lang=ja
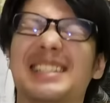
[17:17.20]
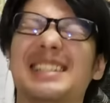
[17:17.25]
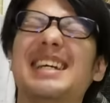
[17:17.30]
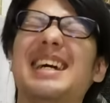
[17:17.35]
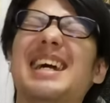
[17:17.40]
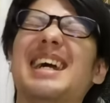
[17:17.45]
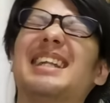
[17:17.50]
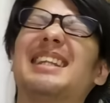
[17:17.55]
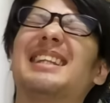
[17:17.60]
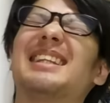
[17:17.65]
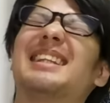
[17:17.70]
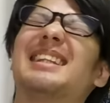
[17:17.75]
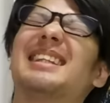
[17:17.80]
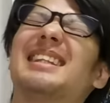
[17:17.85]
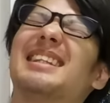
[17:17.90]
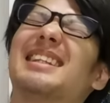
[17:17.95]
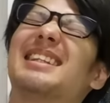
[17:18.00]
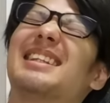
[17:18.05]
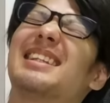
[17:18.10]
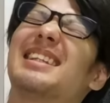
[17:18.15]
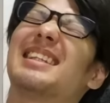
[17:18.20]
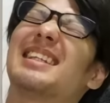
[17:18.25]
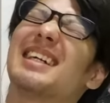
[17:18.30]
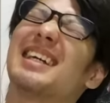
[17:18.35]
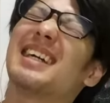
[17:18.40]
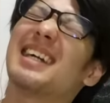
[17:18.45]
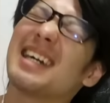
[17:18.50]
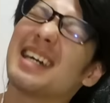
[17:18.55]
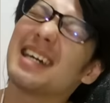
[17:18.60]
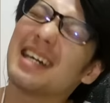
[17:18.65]
やっ
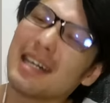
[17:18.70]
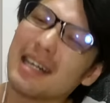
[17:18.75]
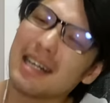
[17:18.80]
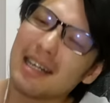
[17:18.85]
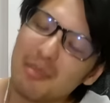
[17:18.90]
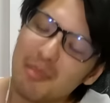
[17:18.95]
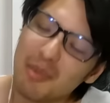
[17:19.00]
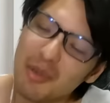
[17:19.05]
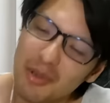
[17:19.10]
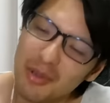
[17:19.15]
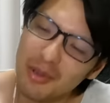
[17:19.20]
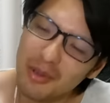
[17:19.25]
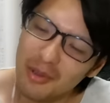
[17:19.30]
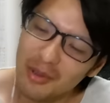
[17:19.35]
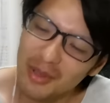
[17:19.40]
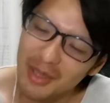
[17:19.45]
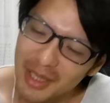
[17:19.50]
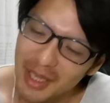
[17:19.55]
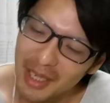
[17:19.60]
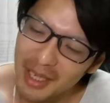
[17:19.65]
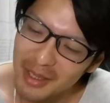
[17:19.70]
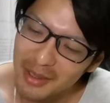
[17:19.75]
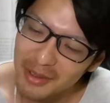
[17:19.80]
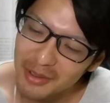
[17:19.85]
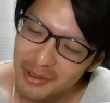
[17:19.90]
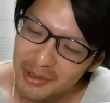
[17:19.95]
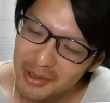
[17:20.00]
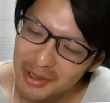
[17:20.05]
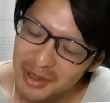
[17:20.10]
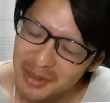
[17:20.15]
たーもうこれで
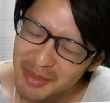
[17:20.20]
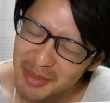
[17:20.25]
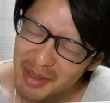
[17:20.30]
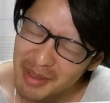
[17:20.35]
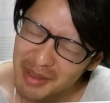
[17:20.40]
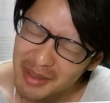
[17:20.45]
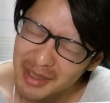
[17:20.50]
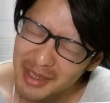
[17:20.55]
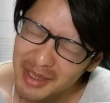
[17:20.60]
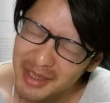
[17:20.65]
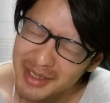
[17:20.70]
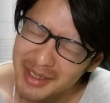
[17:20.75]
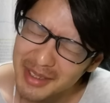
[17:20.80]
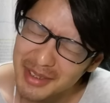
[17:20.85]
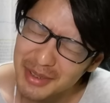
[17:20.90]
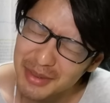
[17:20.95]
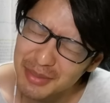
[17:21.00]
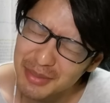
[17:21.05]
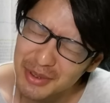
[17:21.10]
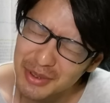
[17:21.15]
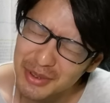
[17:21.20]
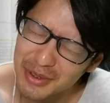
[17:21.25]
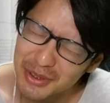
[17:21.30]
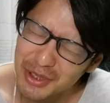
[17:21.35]
ハンコック回んないで済む